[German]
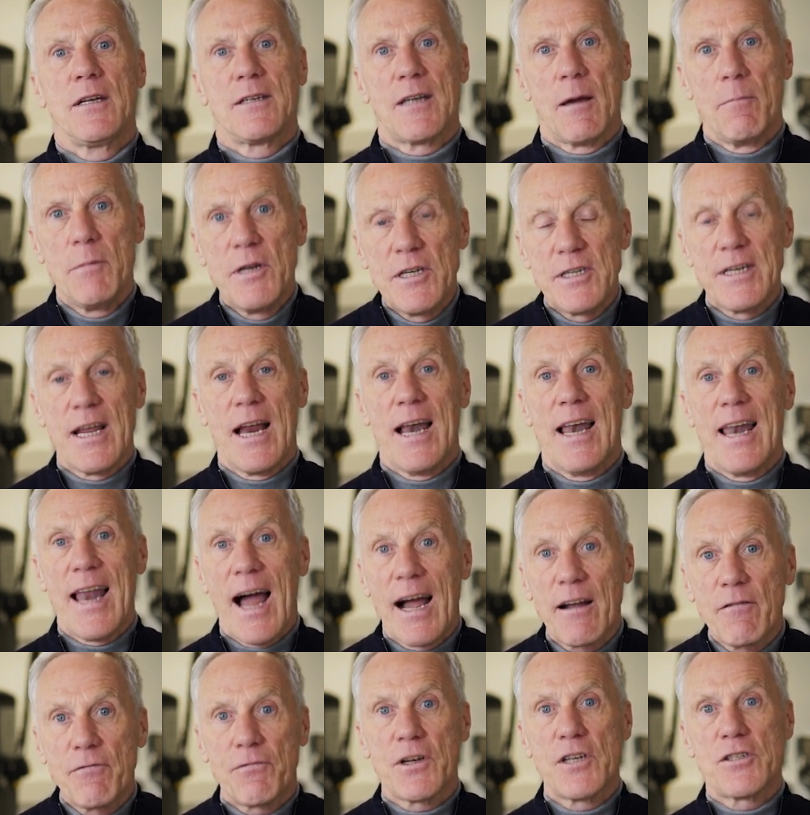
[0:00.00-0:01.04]
damit ihr
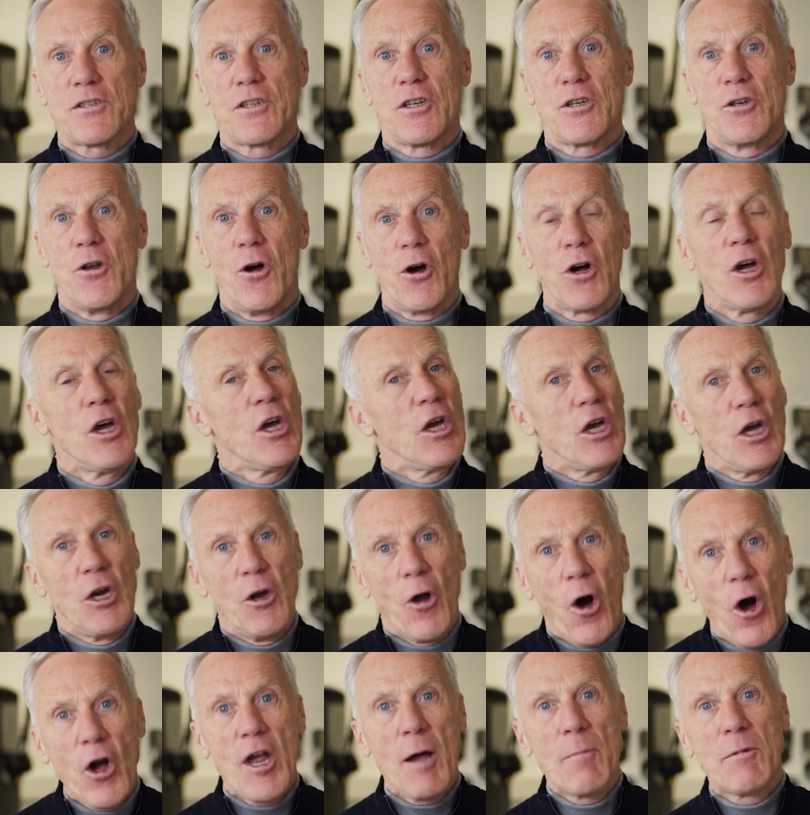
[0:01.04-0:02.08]
langfristig noch in
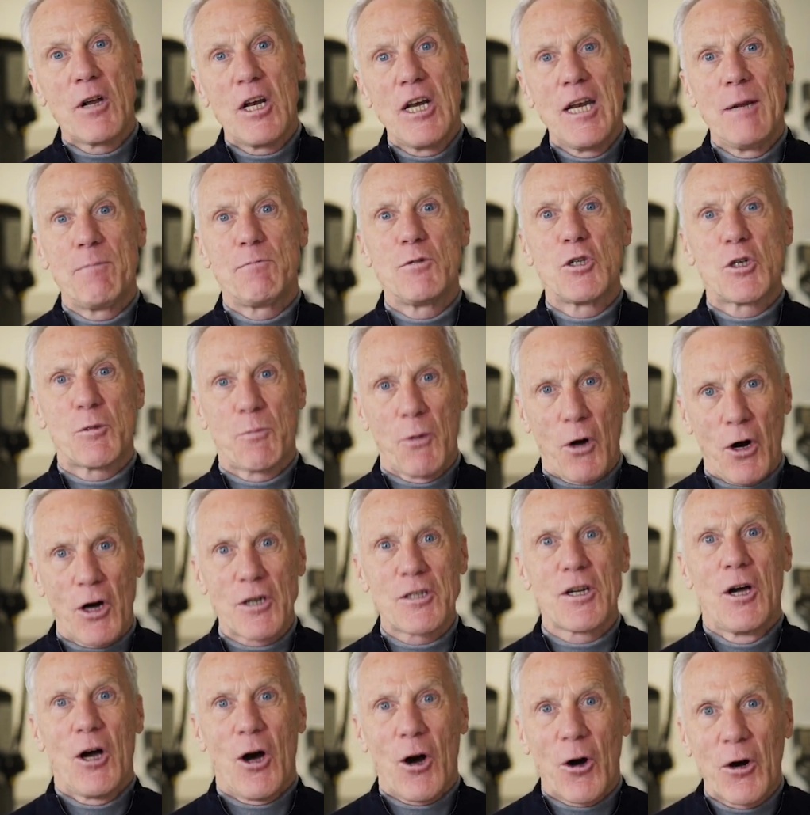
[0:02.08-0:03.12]
eurem geliebten
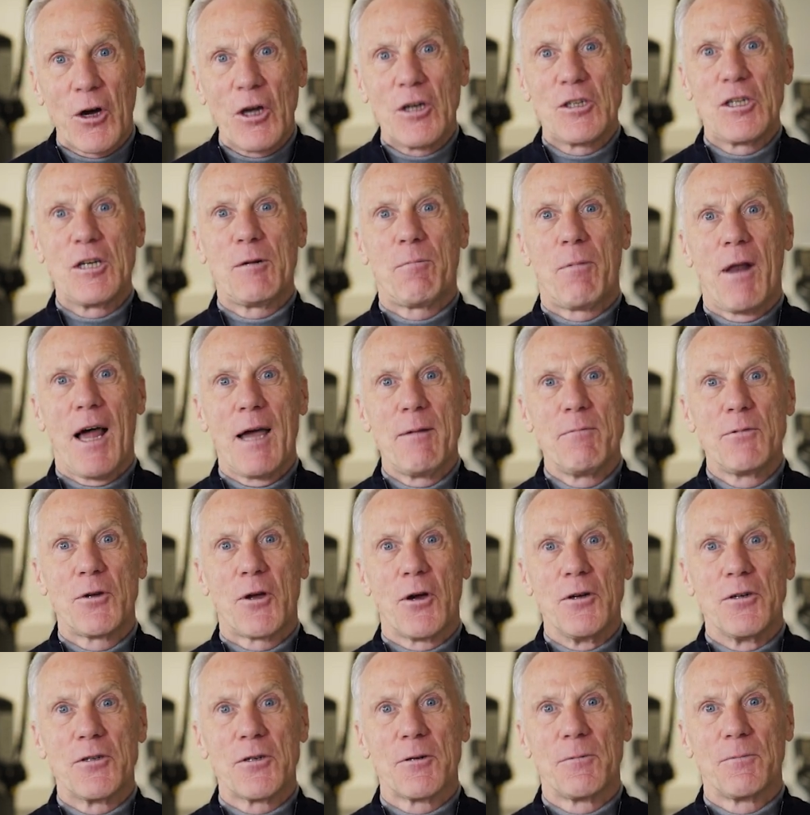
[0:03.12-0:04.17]
Sport auch richtig bleiben
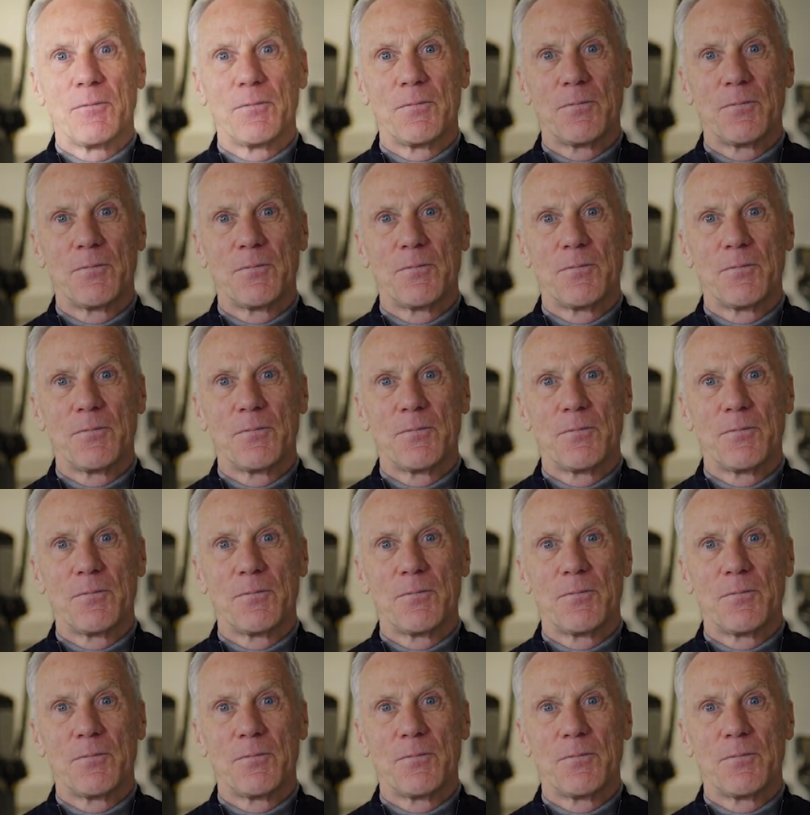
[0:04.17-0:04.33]
könnt.